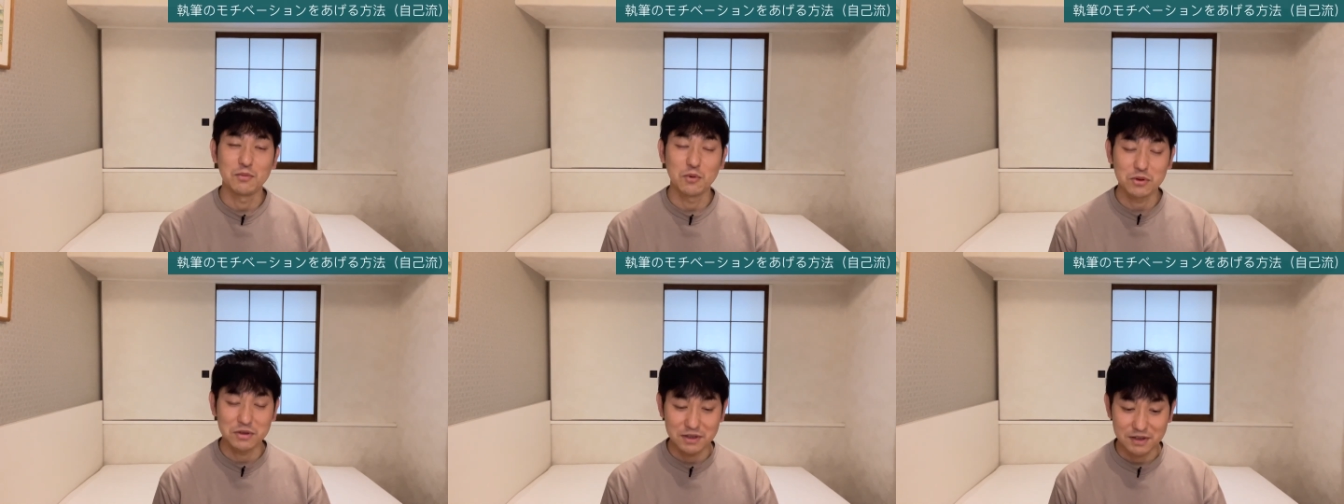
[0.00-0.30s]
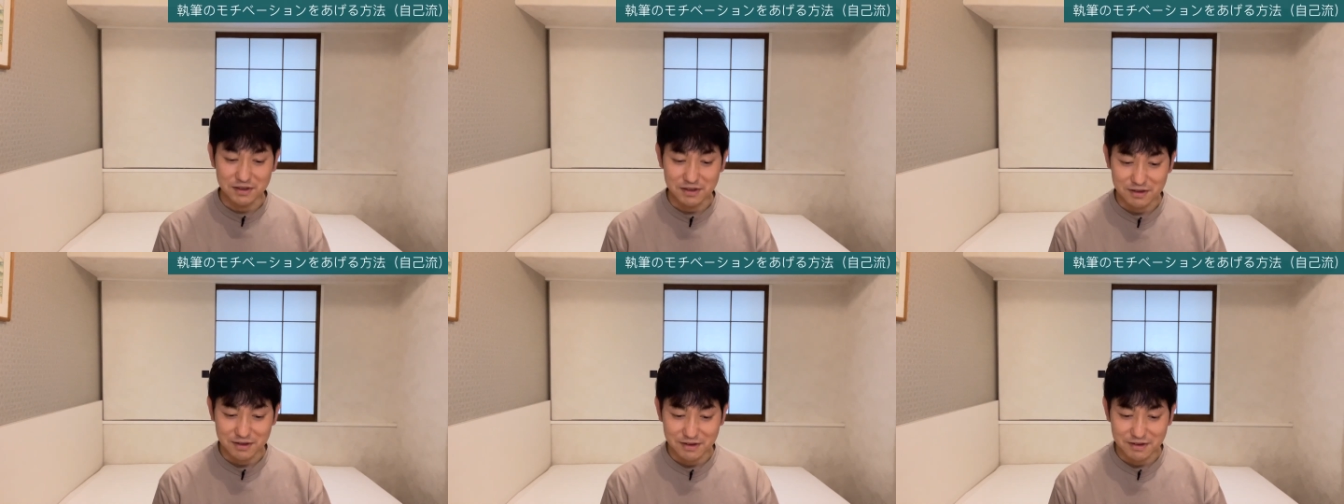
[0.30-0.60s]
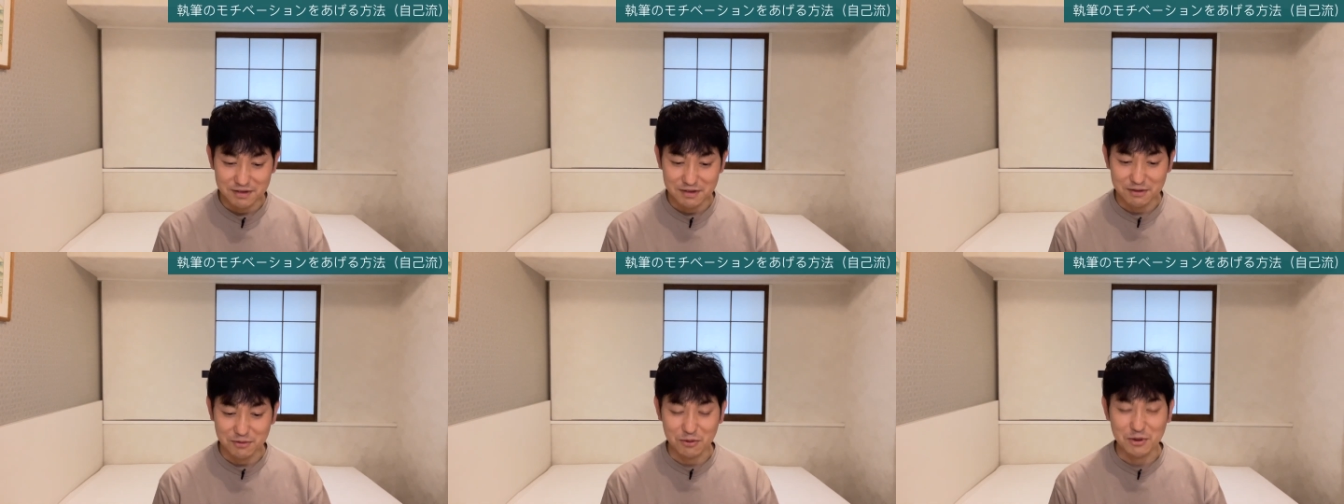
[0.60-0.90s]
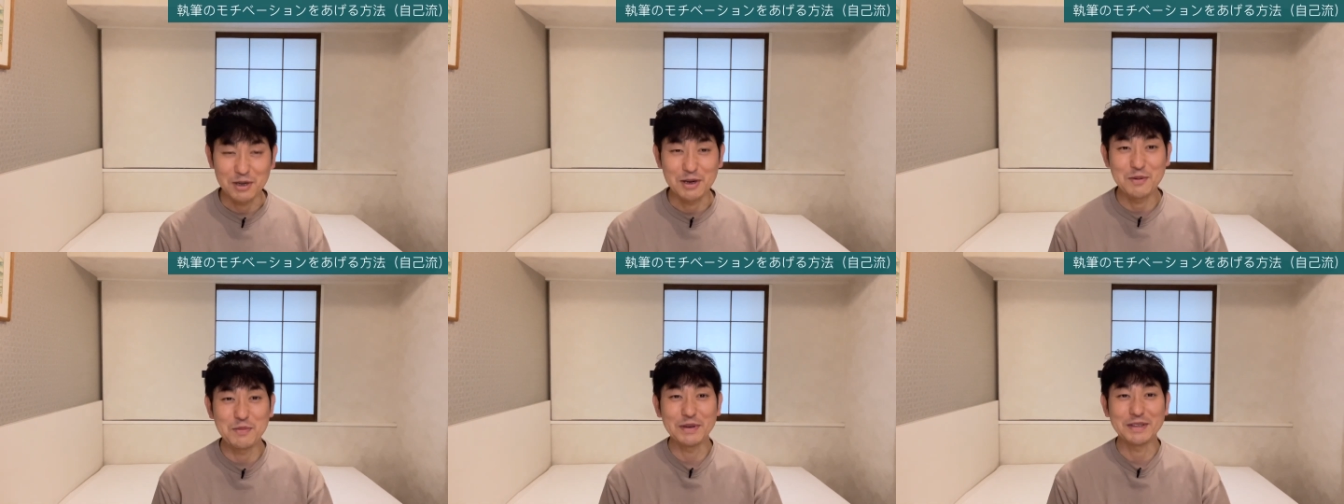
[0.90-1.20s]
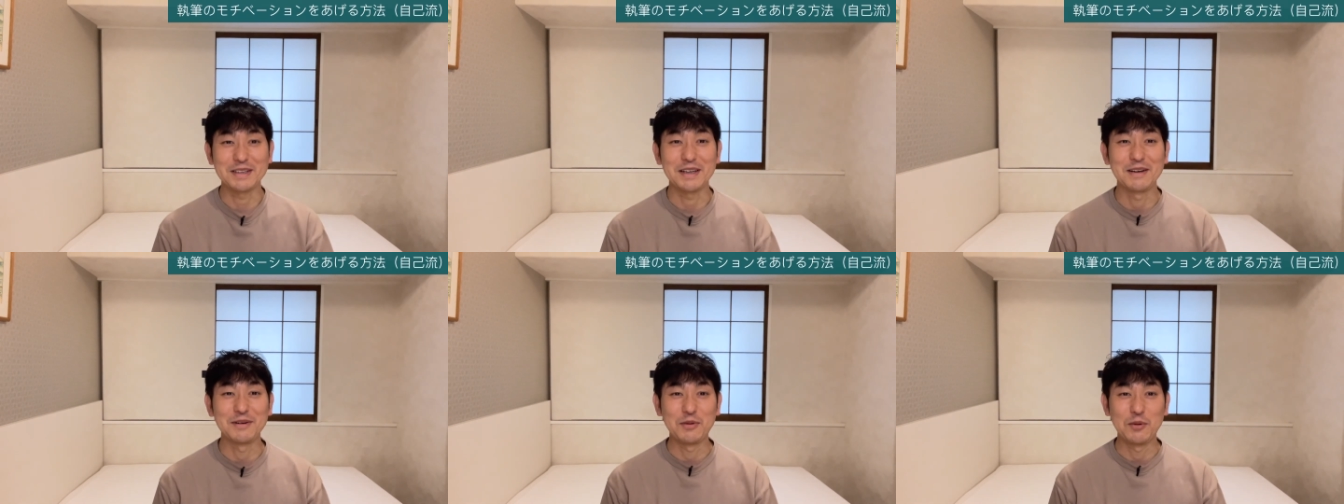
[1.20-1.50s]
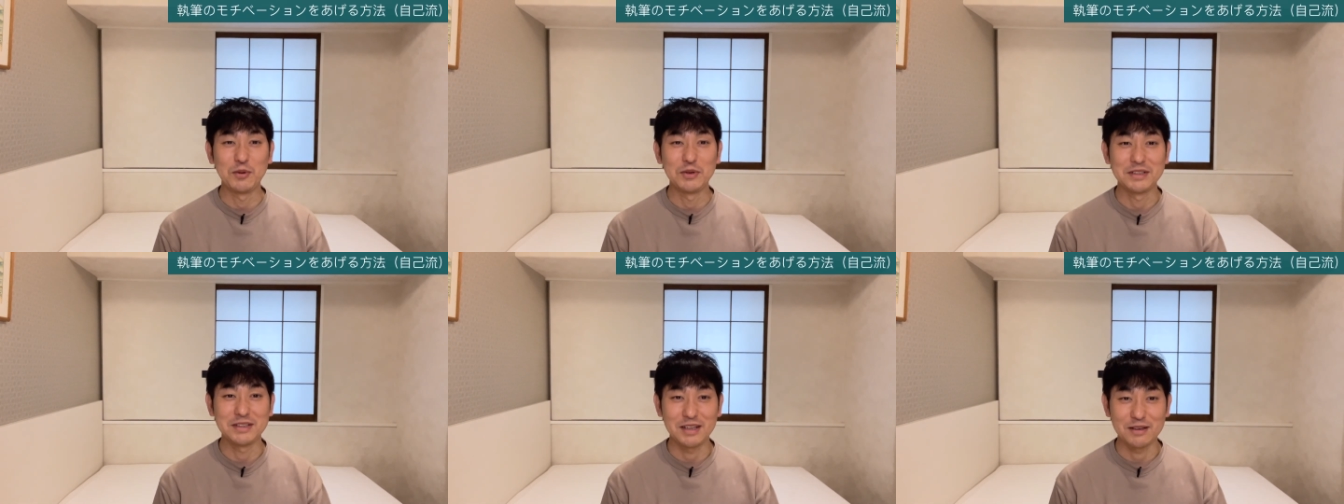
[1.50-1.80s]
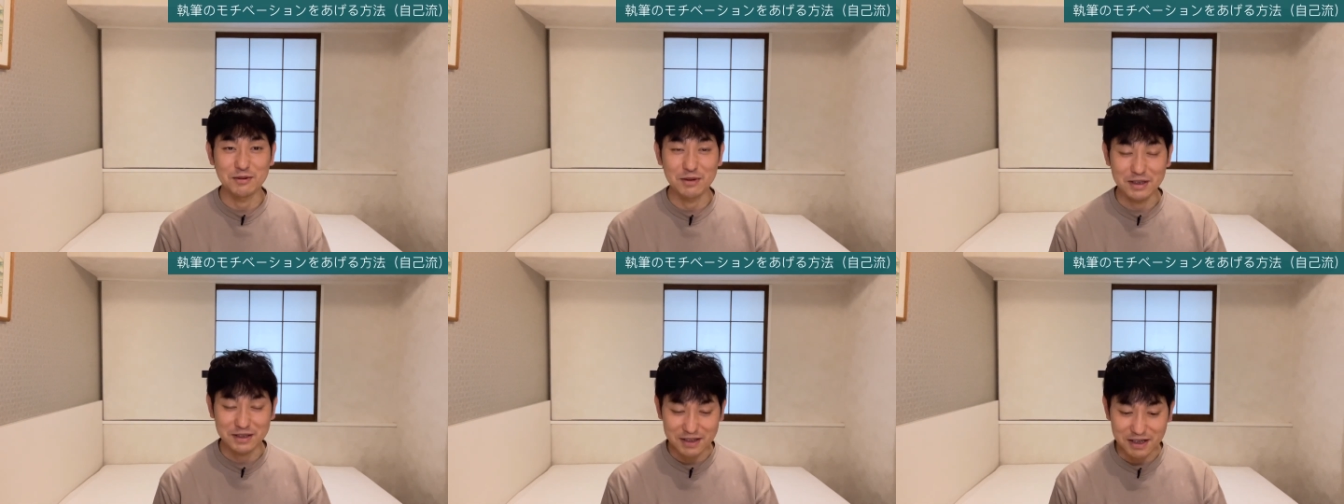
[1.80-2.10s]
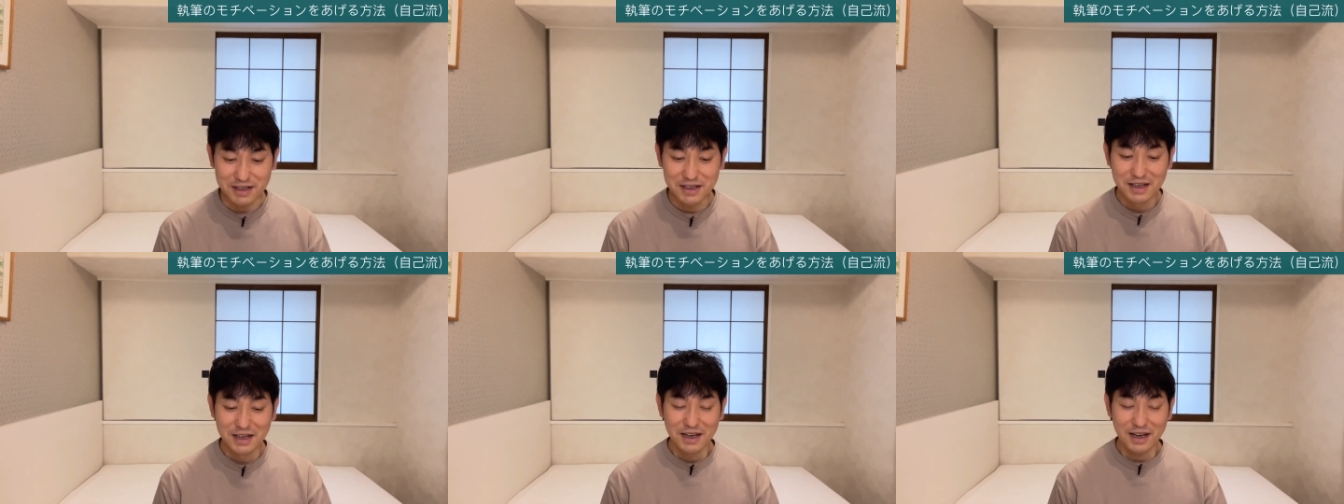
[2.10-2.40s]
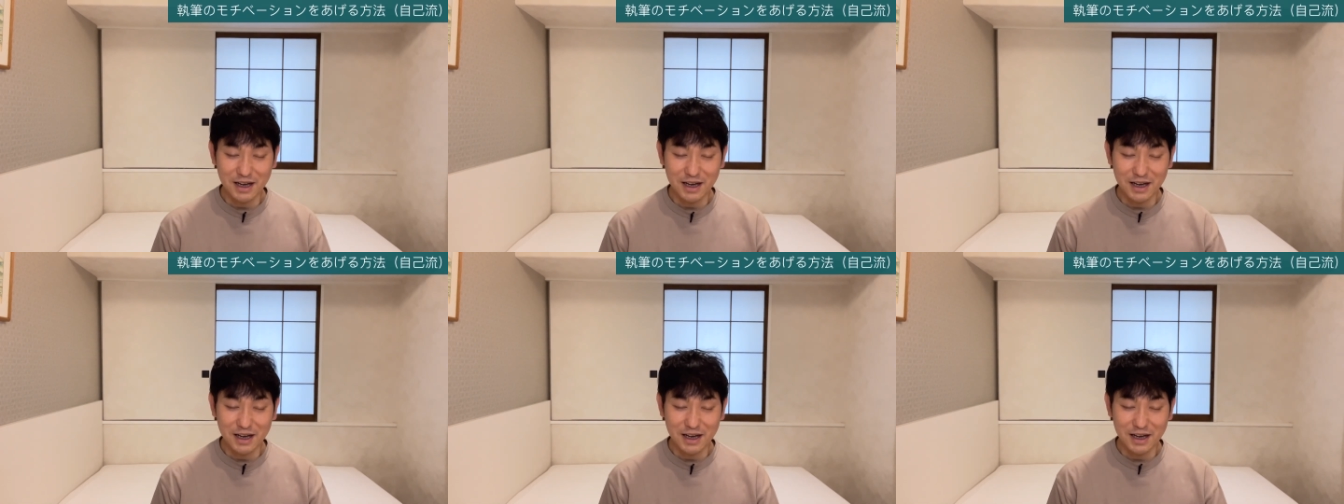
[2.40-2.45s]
もしよければ参考にしてください。